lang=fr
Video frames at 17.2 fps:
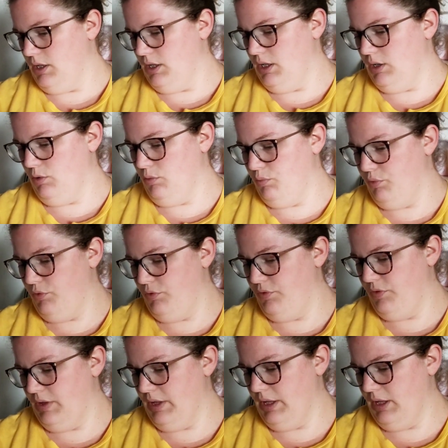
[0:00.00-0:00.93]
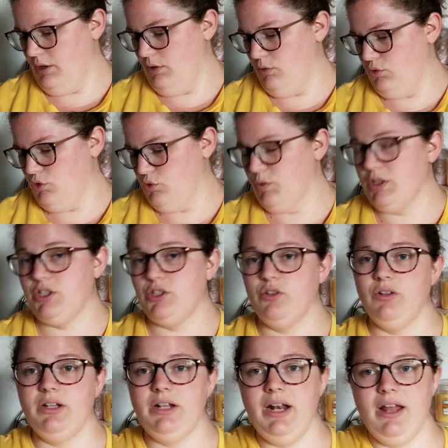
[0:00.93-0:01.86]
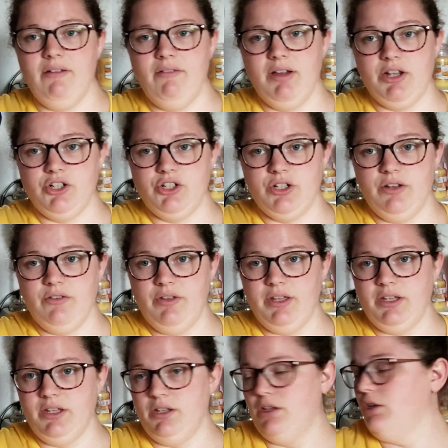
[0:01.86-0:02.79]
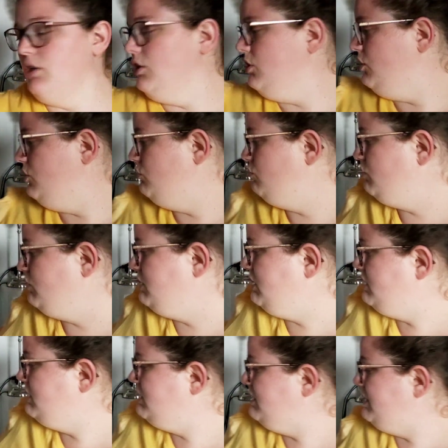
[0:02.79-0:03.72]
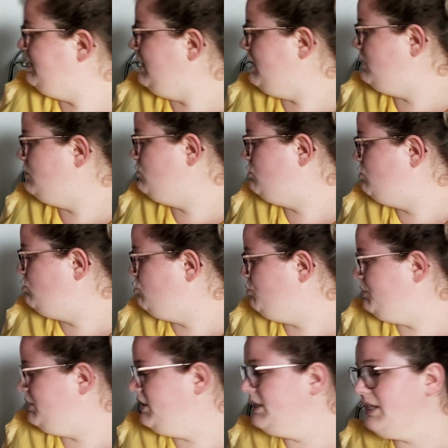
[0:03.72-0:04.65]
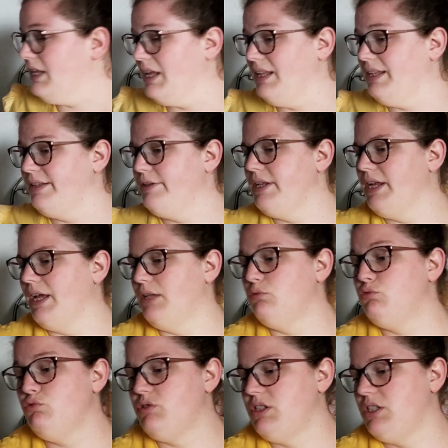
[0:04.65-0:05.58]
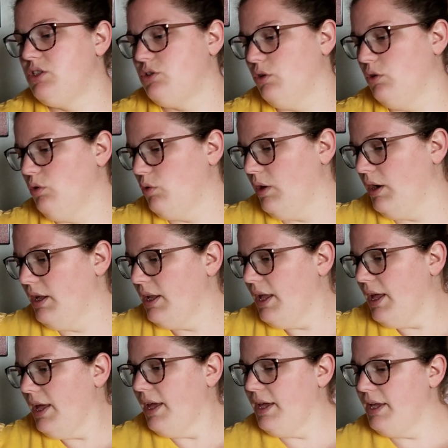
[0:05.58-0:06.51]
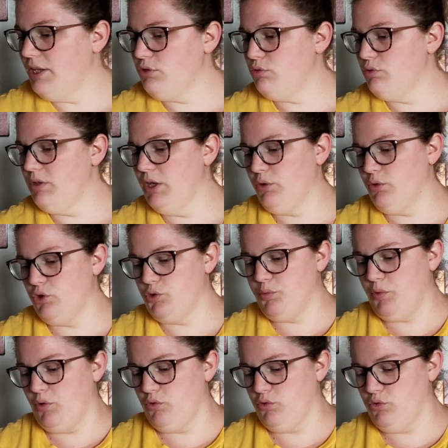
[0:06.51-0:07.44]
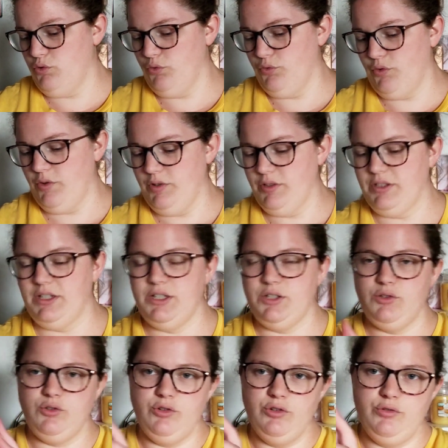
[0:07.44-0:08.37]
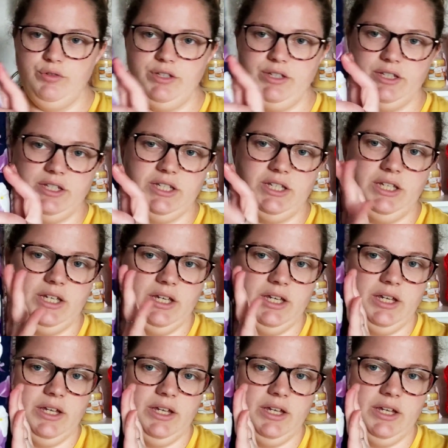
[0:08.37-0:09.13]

Et on peut faire 60 lavages avec. Donc ça, c'est de la soupline, de l'adoucissant, quoi. Et celui-là que je prends souvent, c'est celui-ci.